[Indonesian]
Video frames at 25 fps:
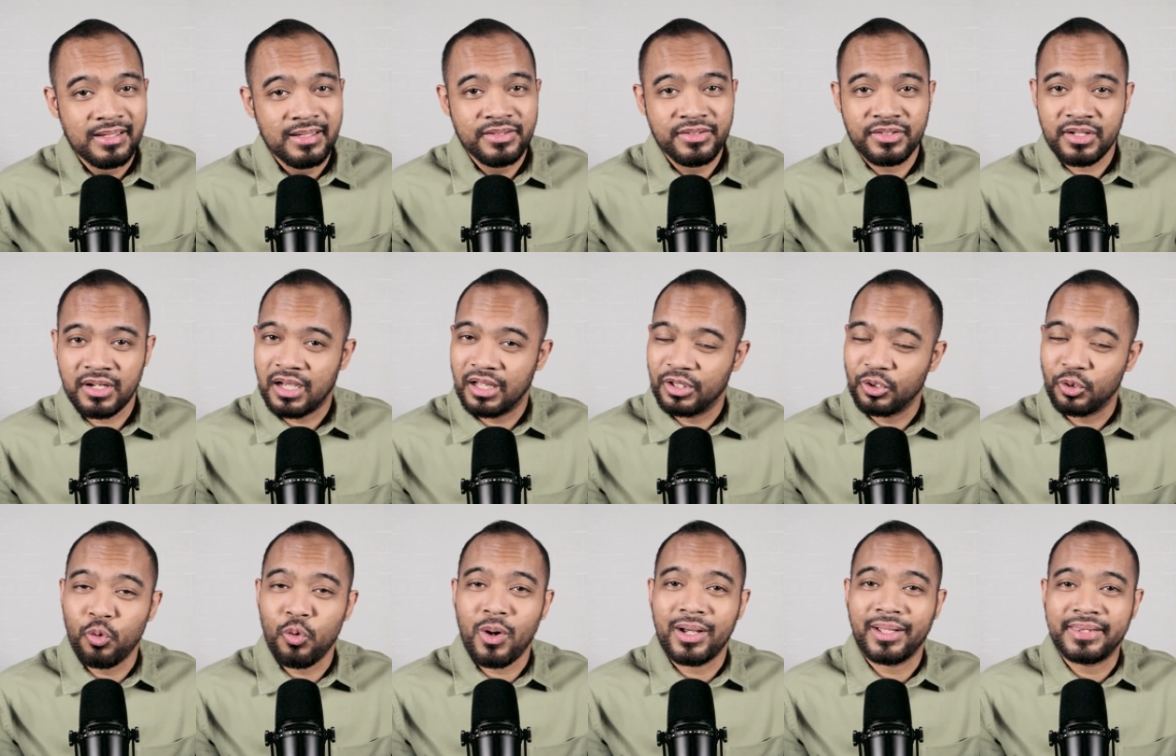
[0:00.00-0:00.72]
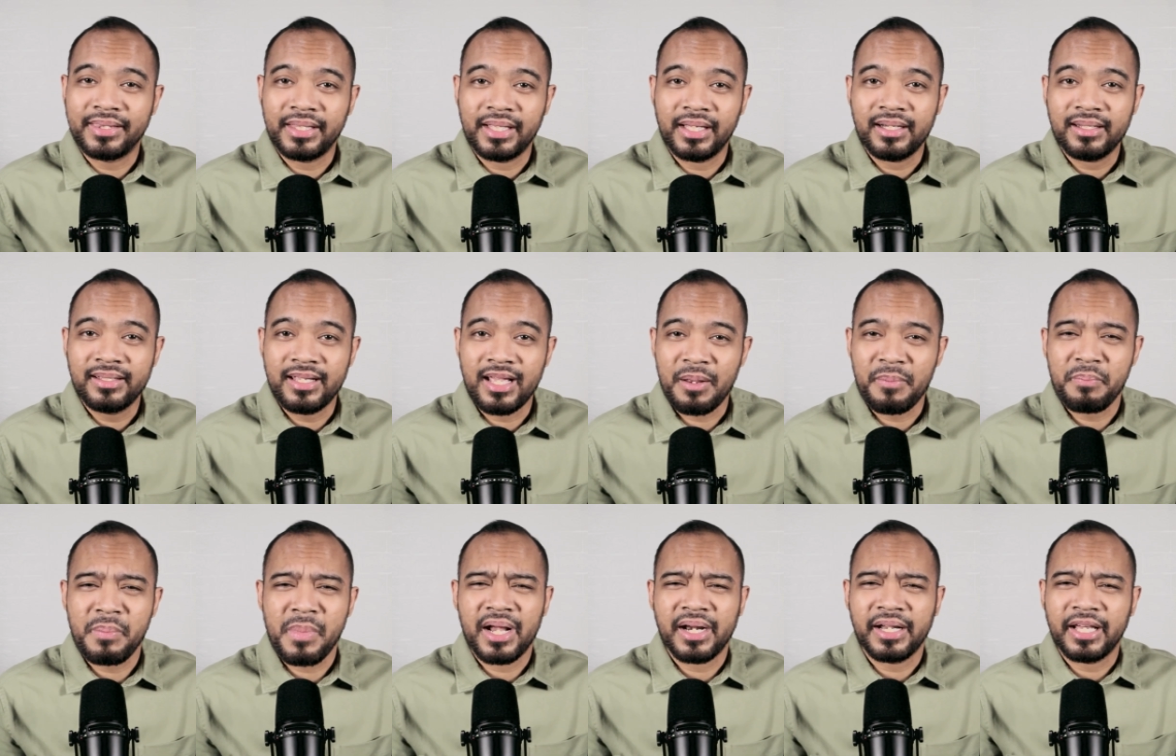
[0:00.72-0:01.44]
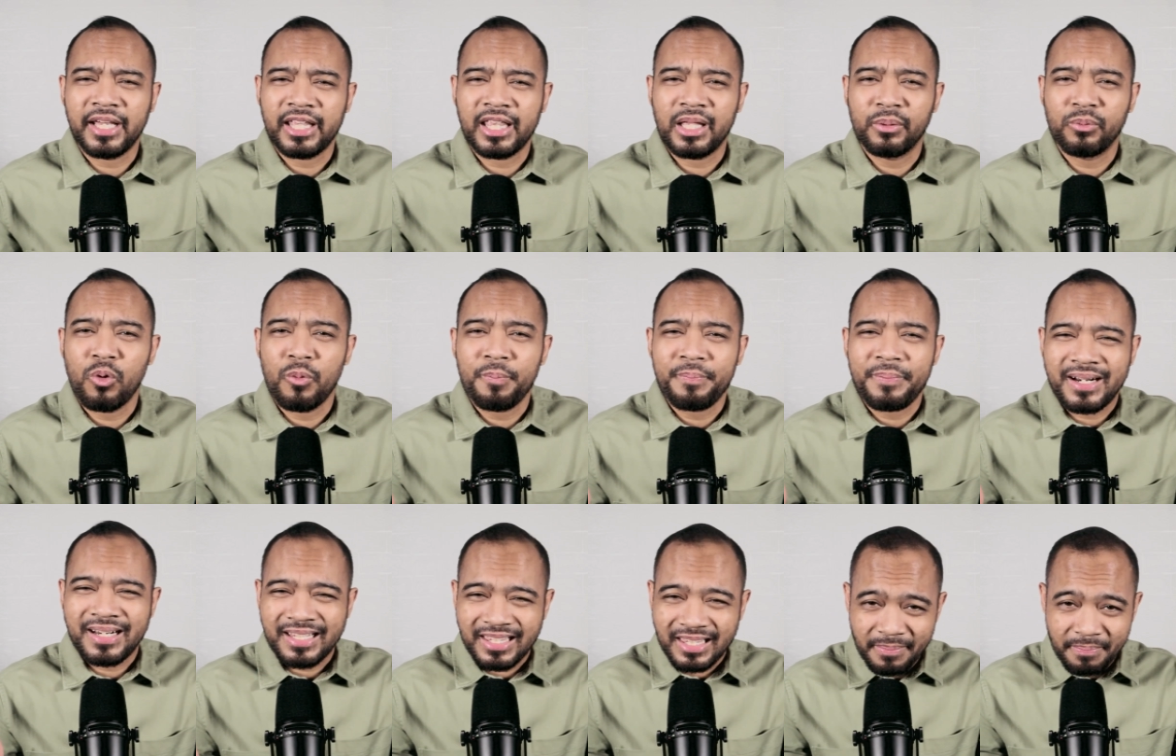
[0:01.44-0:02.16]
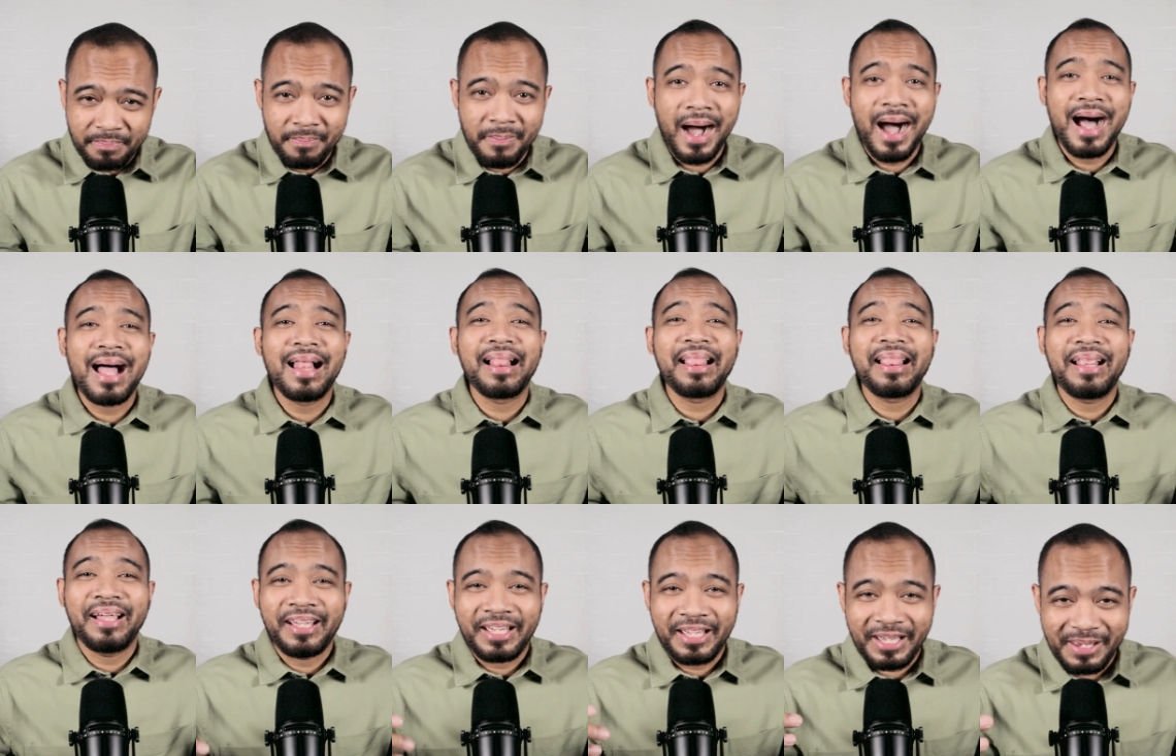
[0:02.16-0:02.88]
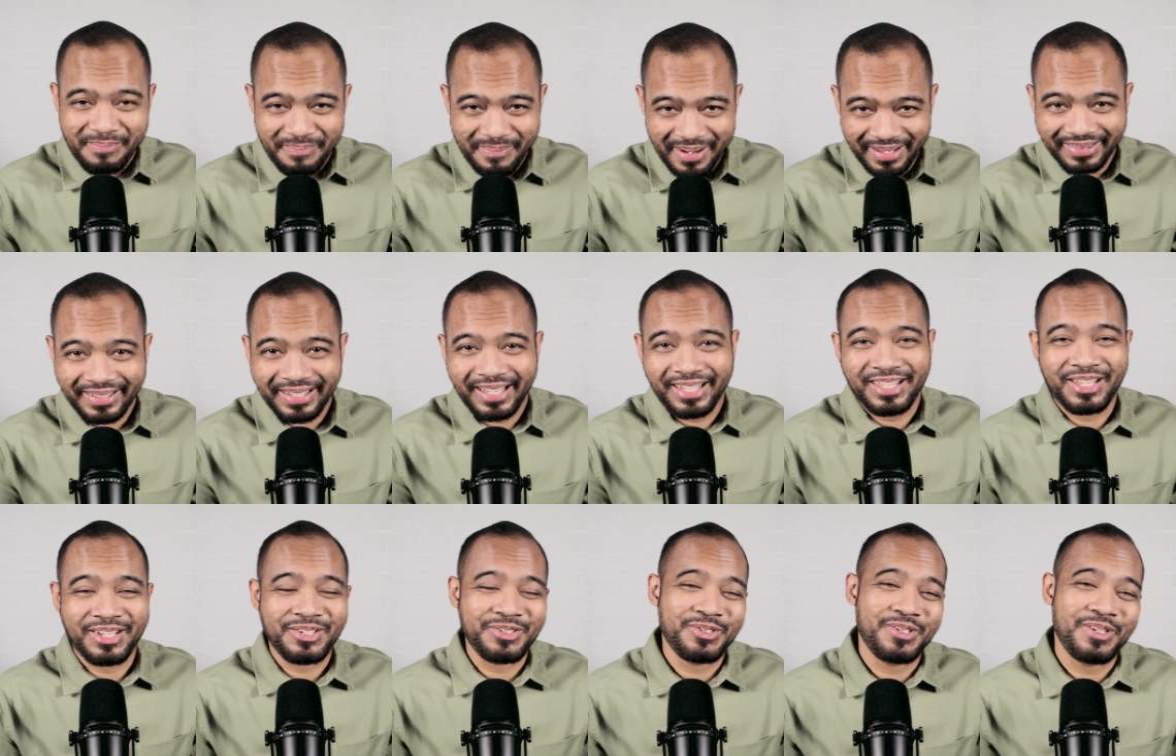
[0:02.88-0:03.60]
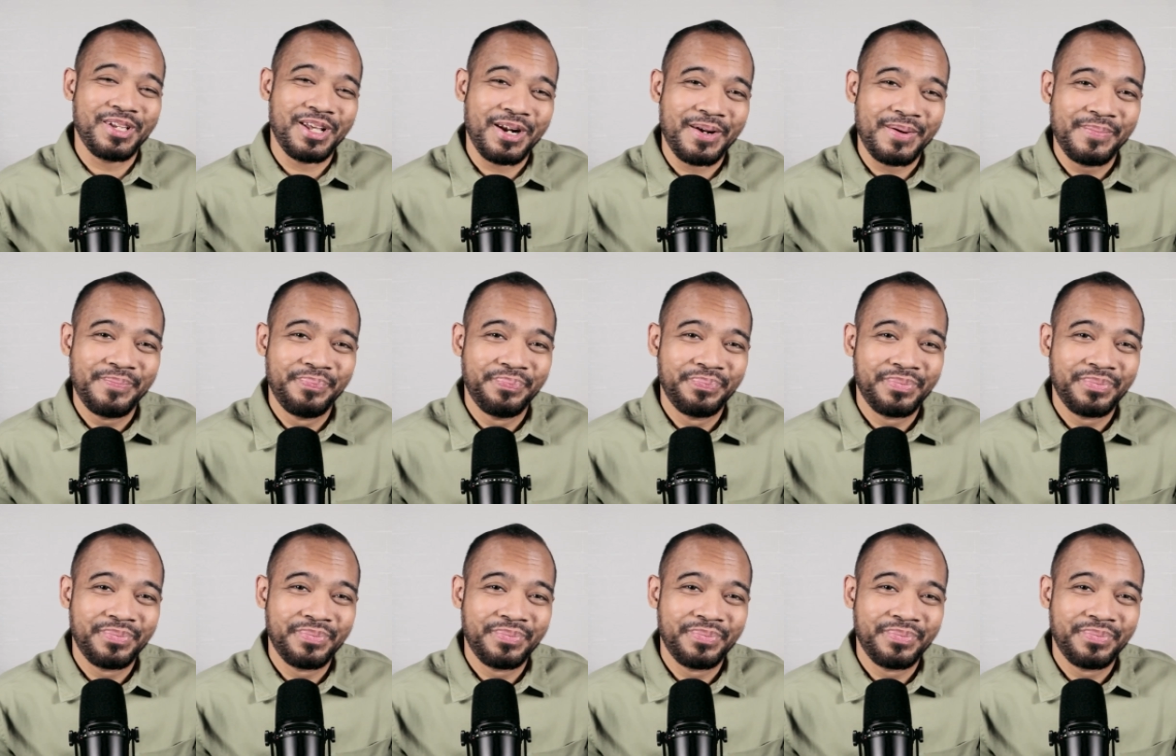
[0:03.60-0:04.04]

Jangan khawatir dan mari kita mau pertebal iman kita, saudara.